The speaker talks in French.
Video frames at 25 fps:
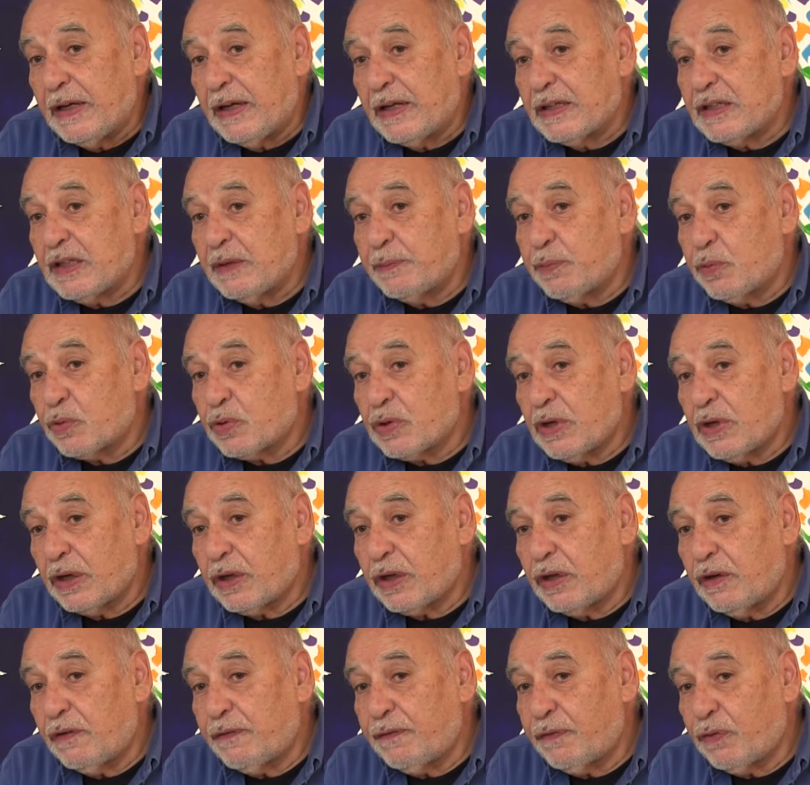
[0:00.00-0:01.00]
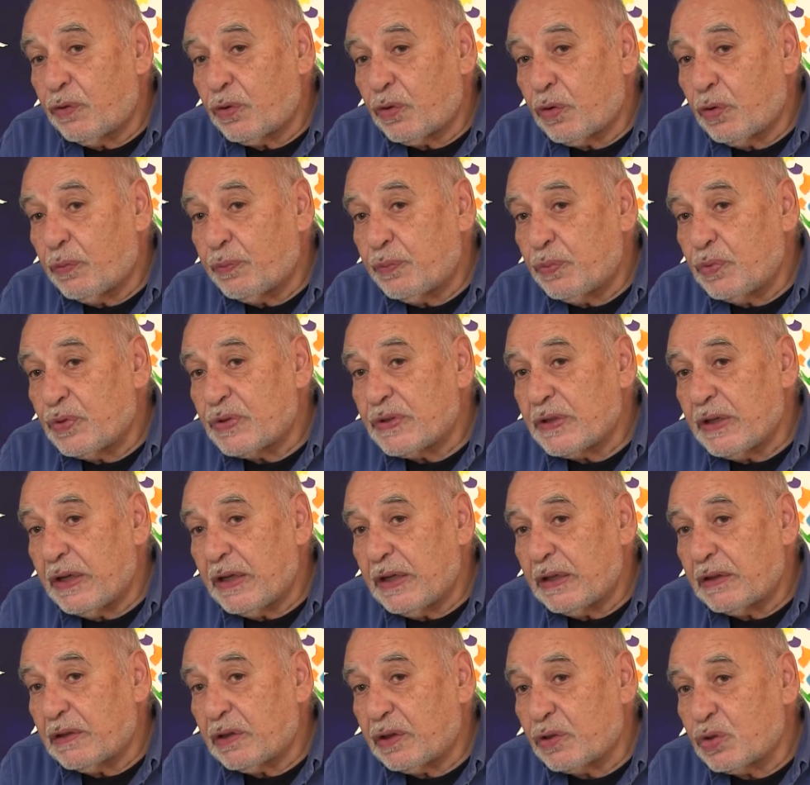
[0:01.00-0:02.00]
Et c'est ça qu'il faut qu'on puisse
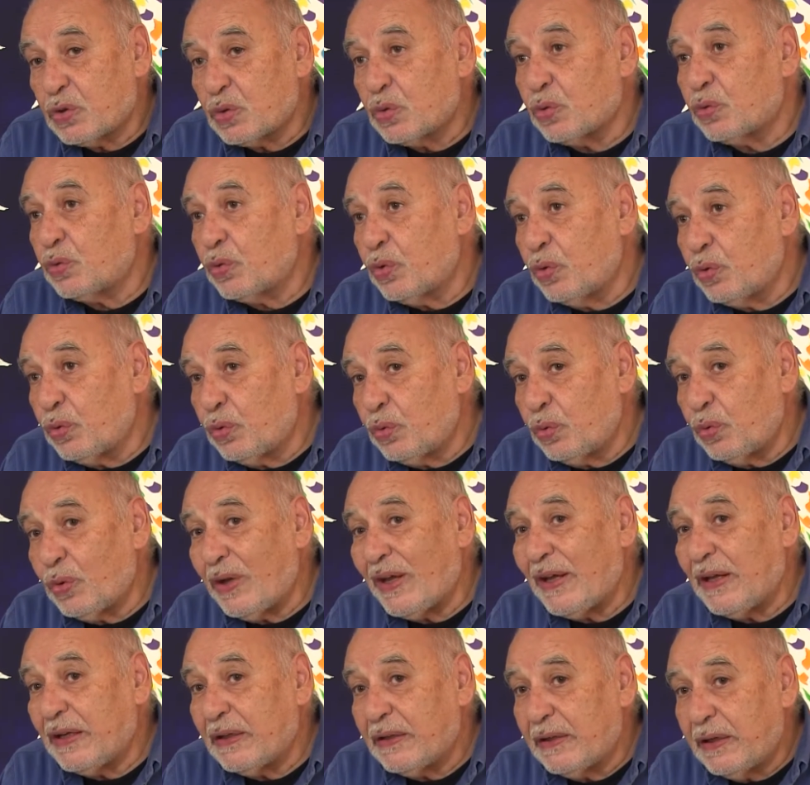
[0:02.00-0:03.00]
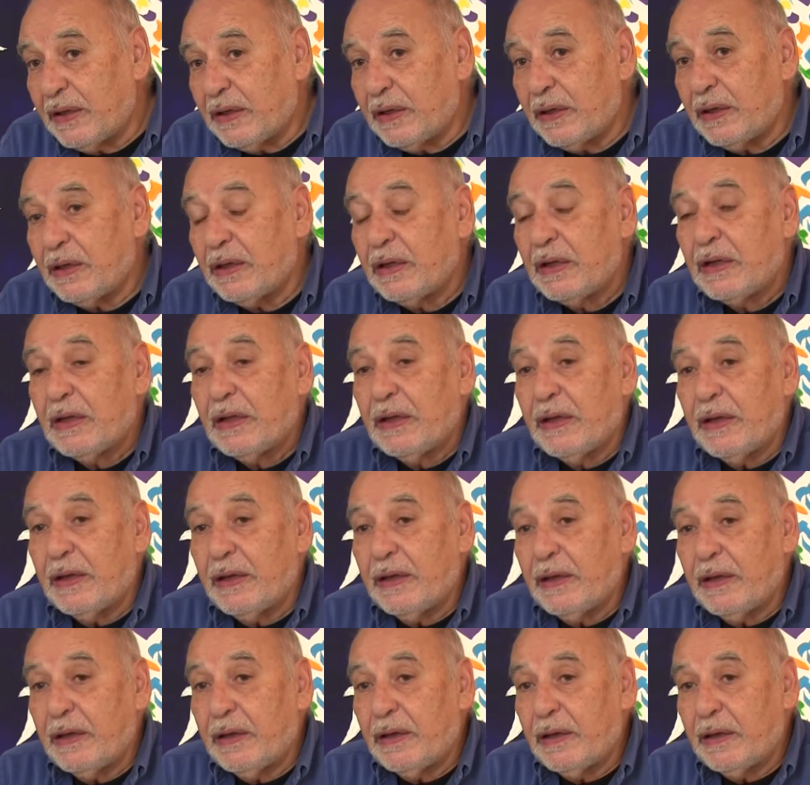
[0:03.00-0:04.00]
être soutenu, aidé
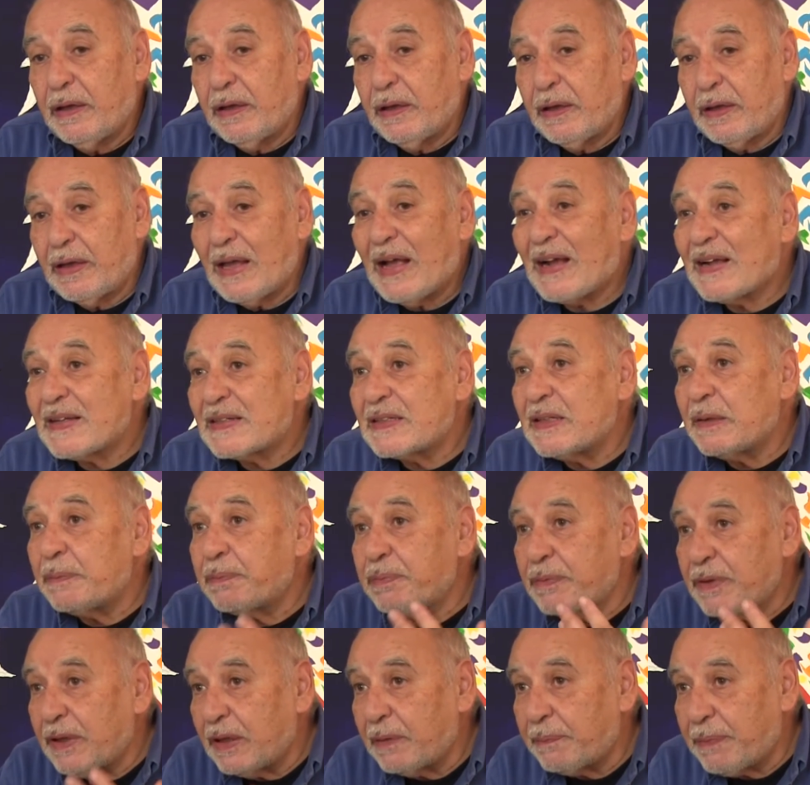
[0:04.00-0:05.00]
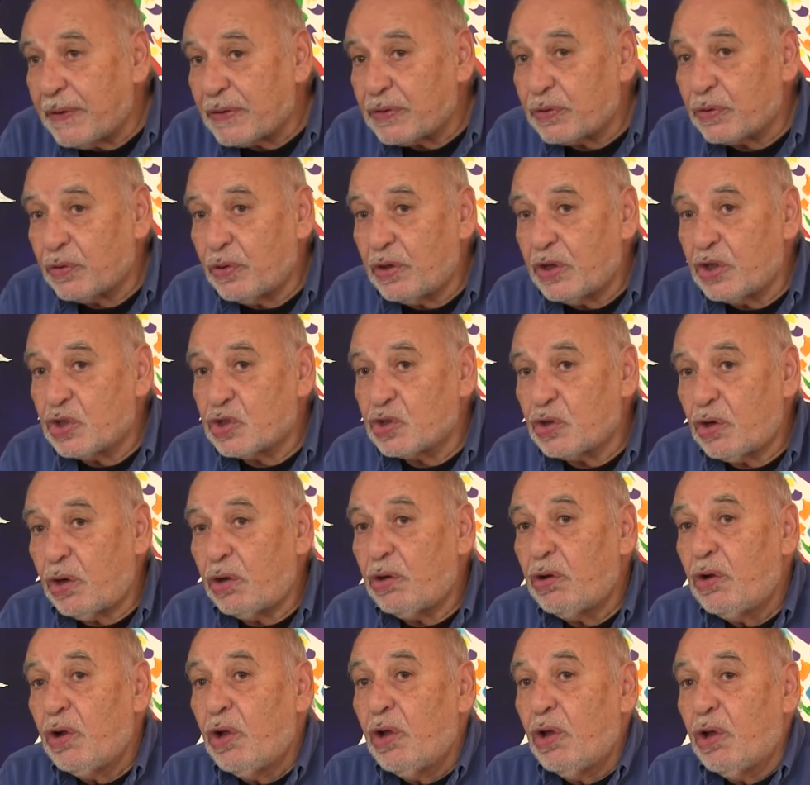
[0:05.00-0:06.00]
et, accepté, parce que les
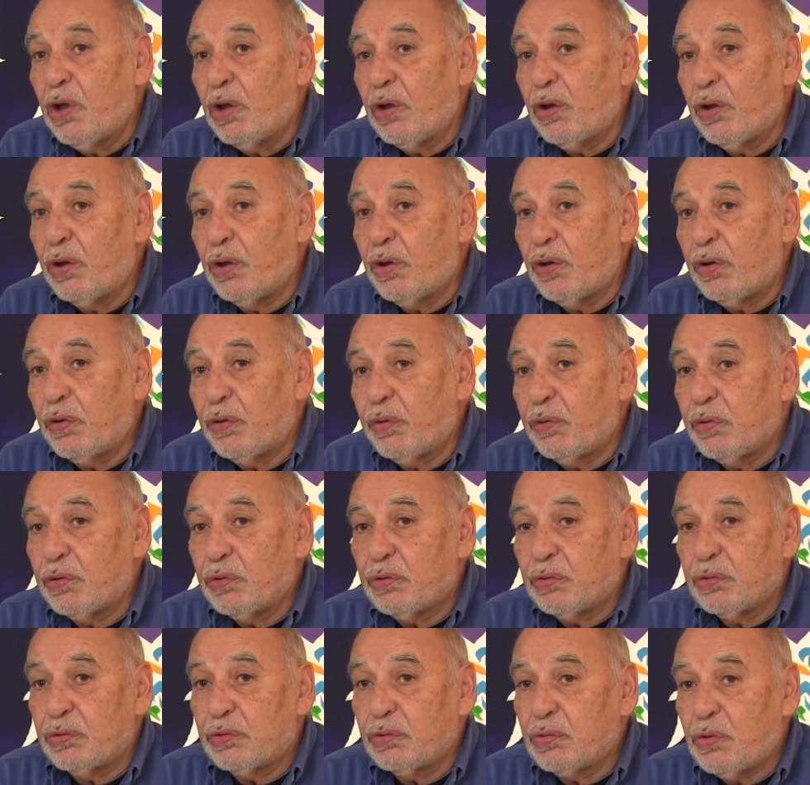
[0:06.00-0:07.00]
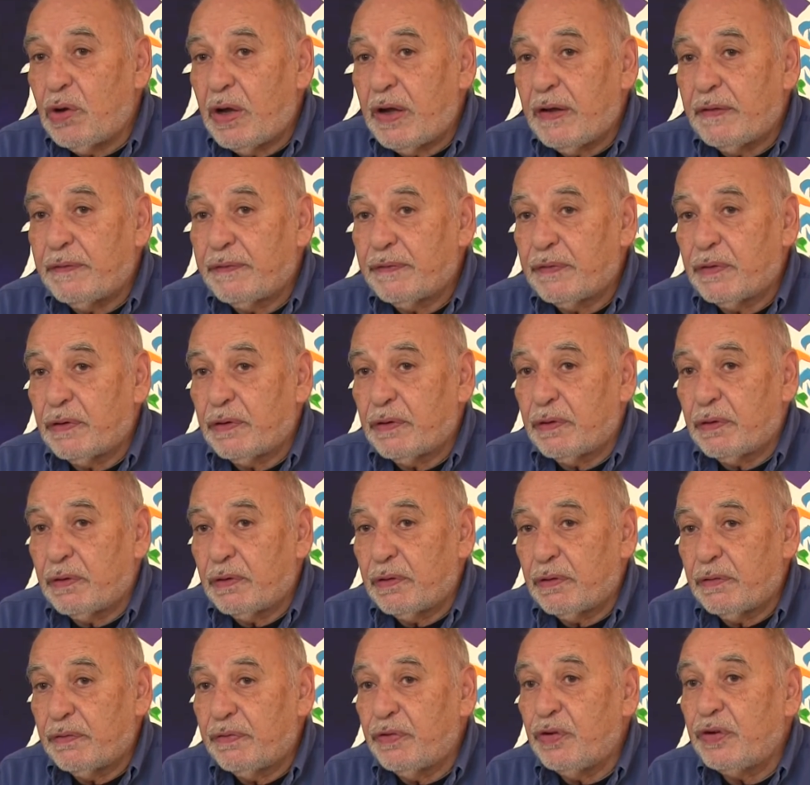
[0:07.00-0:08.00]
gens euh, doivent
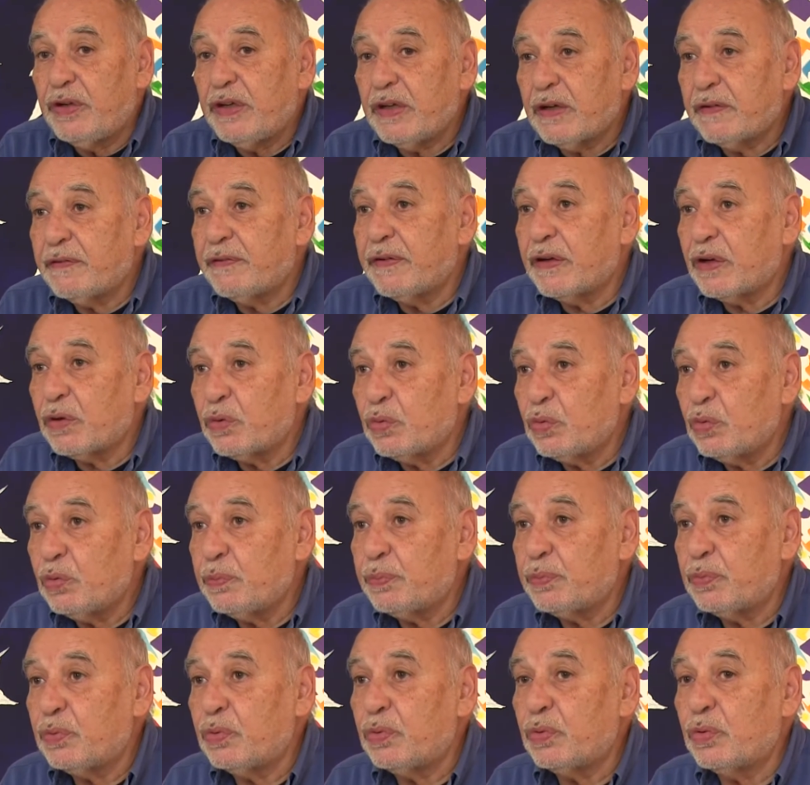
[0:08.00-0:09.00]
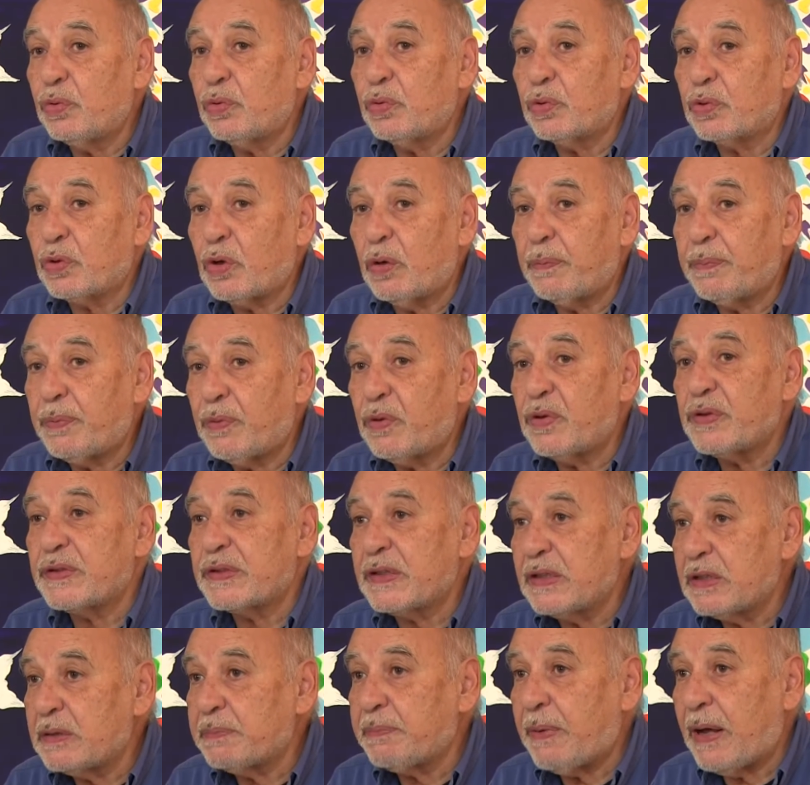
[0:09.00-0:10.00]
euh, venir vers nous pour comprendre
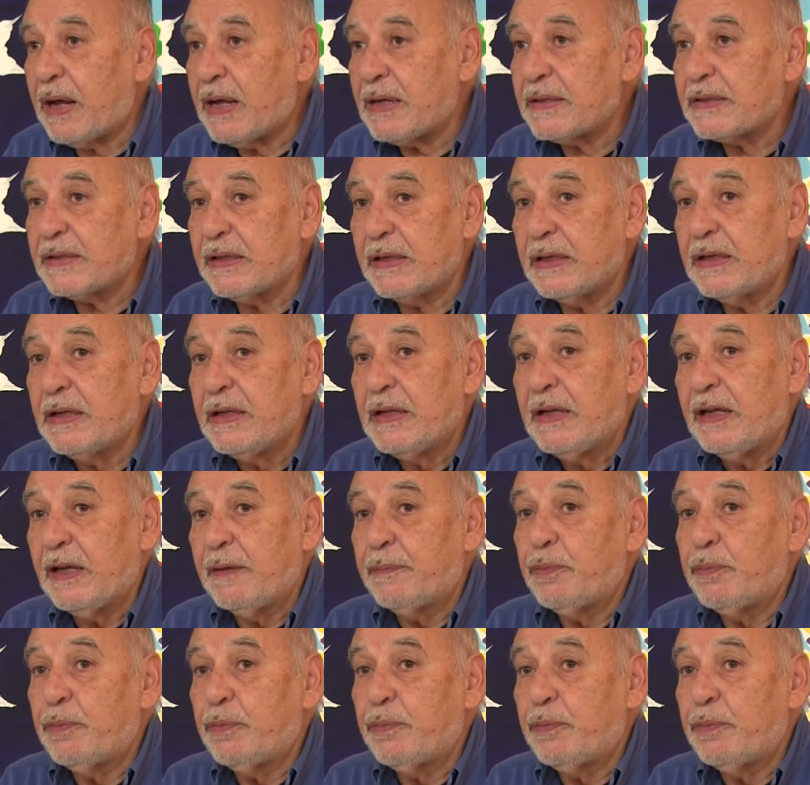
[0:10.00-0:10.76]
ce qui se passe et,